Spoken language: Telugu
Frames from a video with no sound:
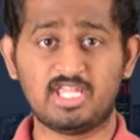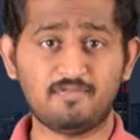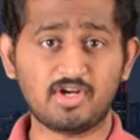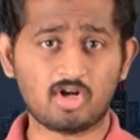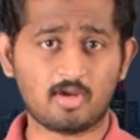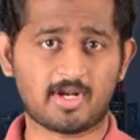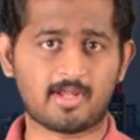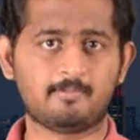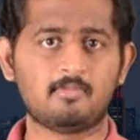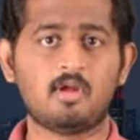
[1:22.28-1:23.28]
ఈ వీడియోలో
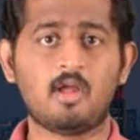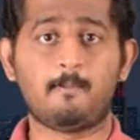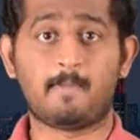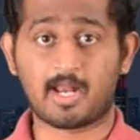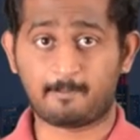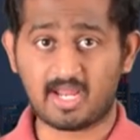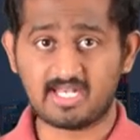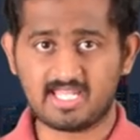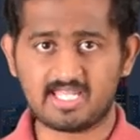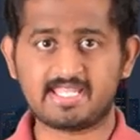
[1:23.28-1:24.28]
మనం మన
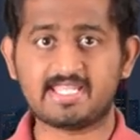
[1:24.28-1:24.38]
మైండ్ని